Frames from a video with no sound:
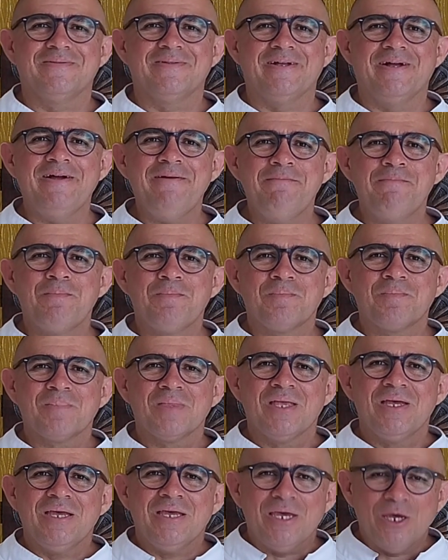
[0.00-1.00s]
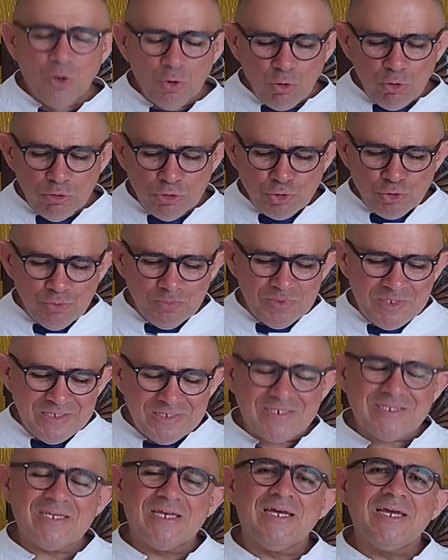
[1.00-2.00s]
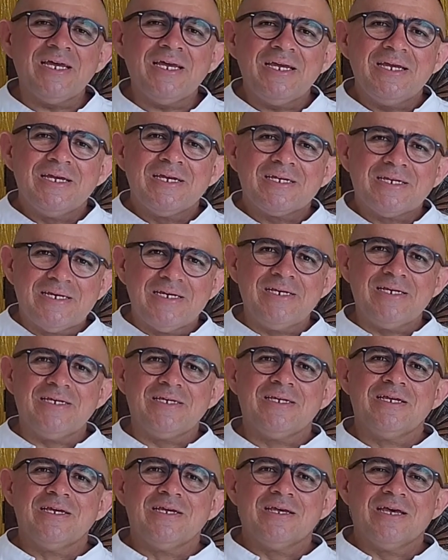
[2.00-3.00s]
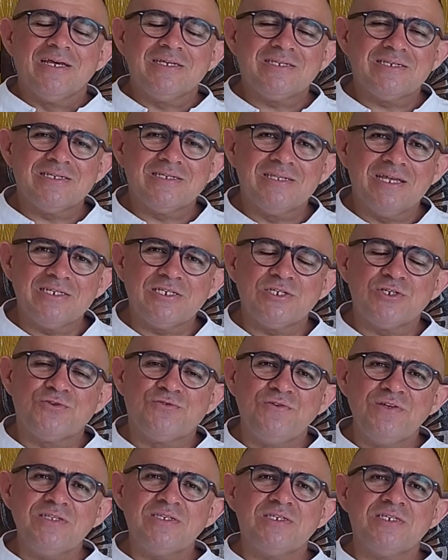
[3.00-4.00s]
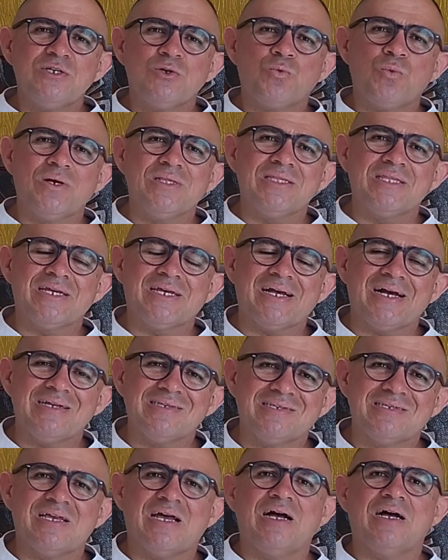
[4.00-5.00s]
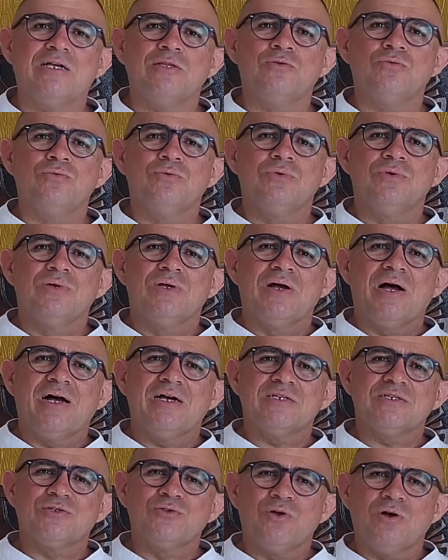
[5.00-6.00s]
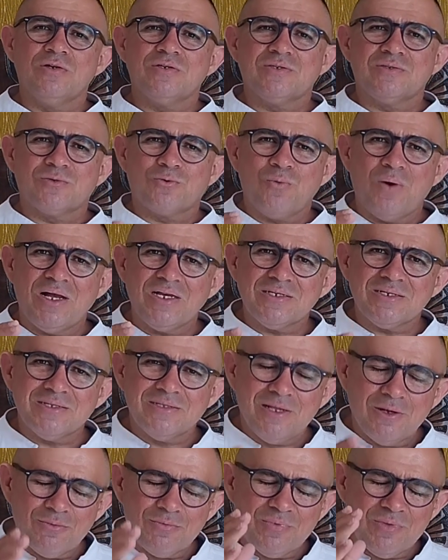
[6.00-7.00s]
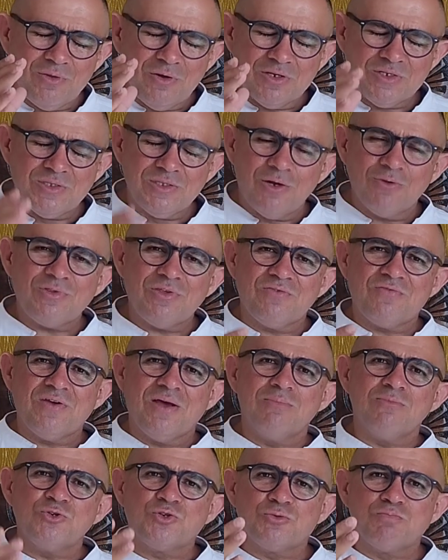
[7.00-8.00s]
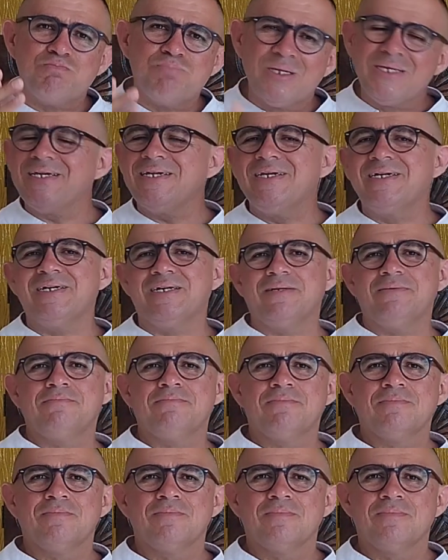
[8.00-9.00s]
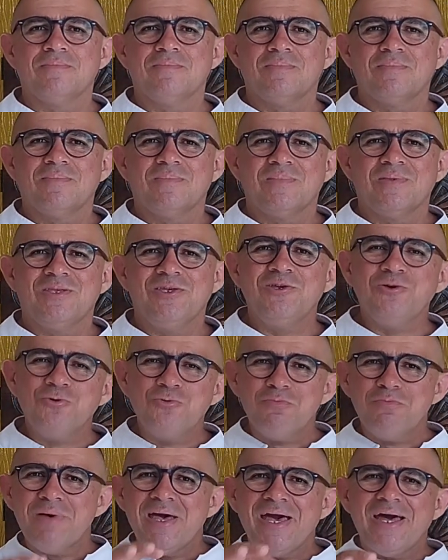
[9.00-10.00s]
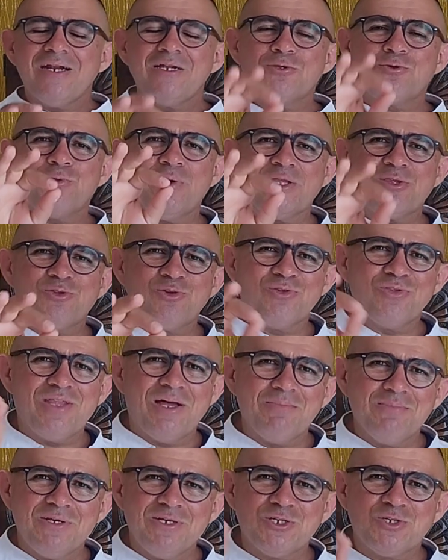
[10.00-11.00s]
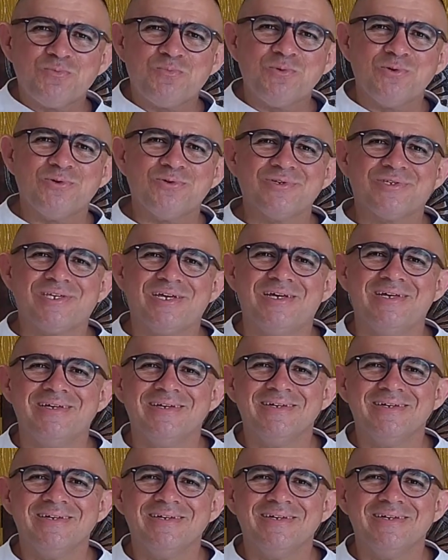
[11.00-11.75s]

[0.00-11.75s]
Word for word: Né? Eu costumo dizer que esses, nesses 25 anos de casado, as nossas, quase não, nós não tivemos briga. E o mérito é todo da minha esposa.